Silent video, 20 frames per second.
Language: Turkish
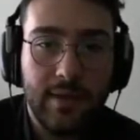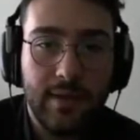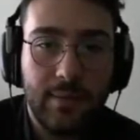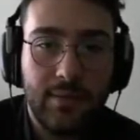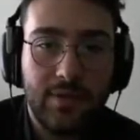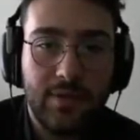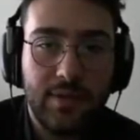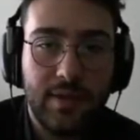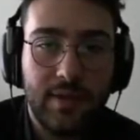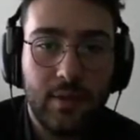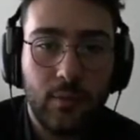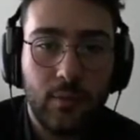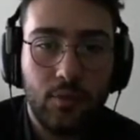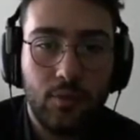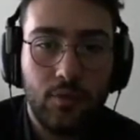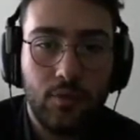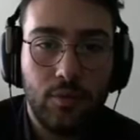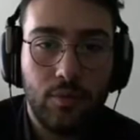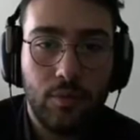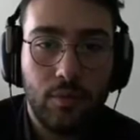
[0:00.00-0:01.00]
yapıştırırım
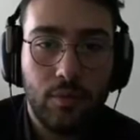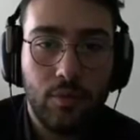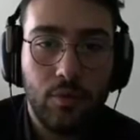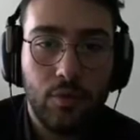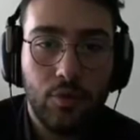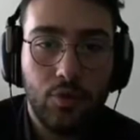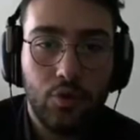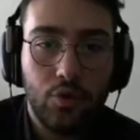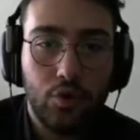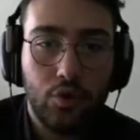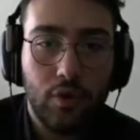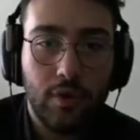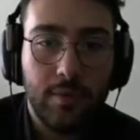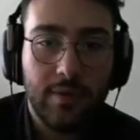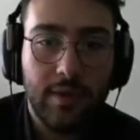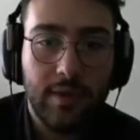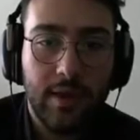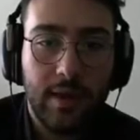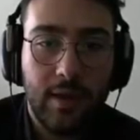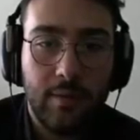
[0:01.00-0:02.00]
onun. Şurada bir
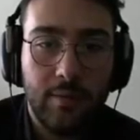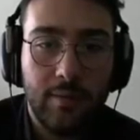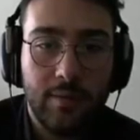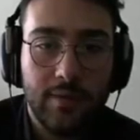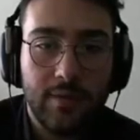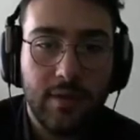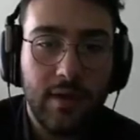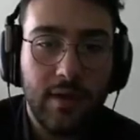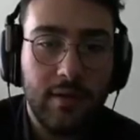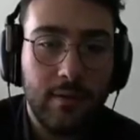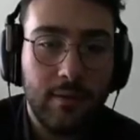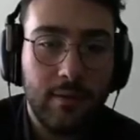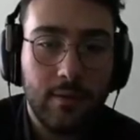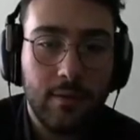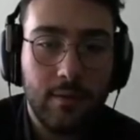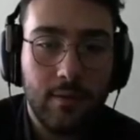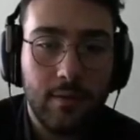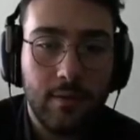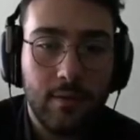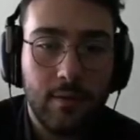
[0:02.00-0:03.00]
tane abimiz var.
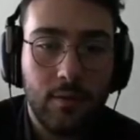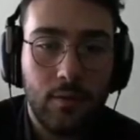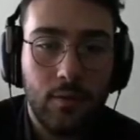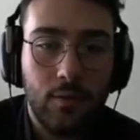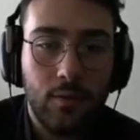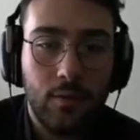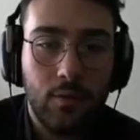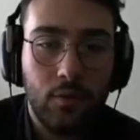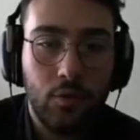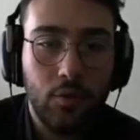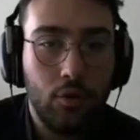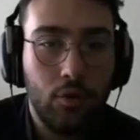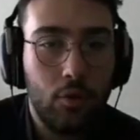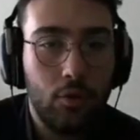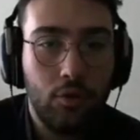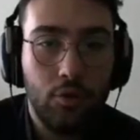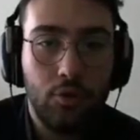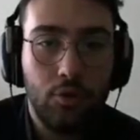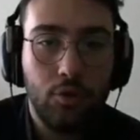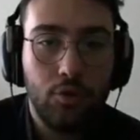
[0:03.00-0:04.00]
Onu da
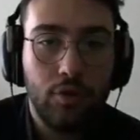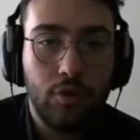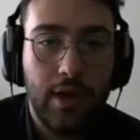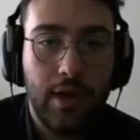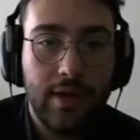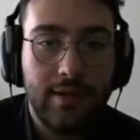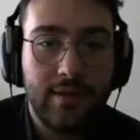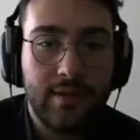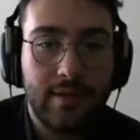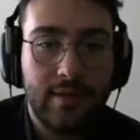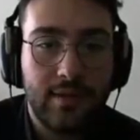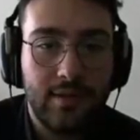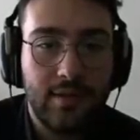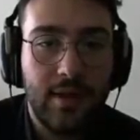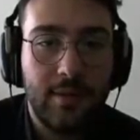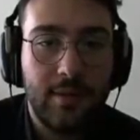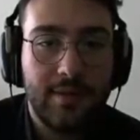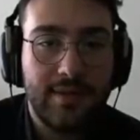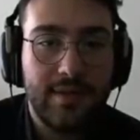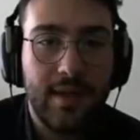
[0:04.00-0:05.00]
öldürdük. Nice. İşte
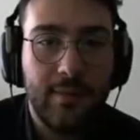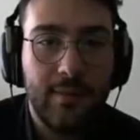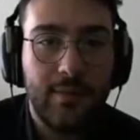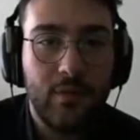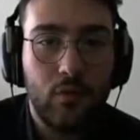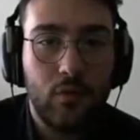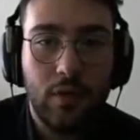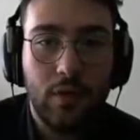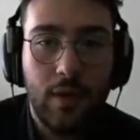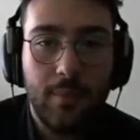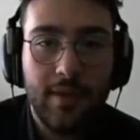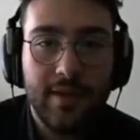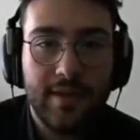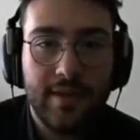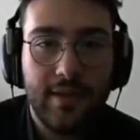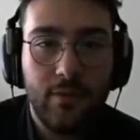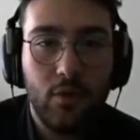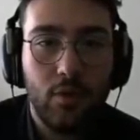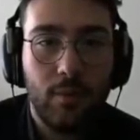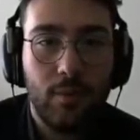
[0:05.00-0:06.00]
abi sniper kullanmayı
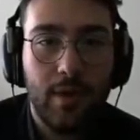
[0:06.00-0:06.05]
seviyorum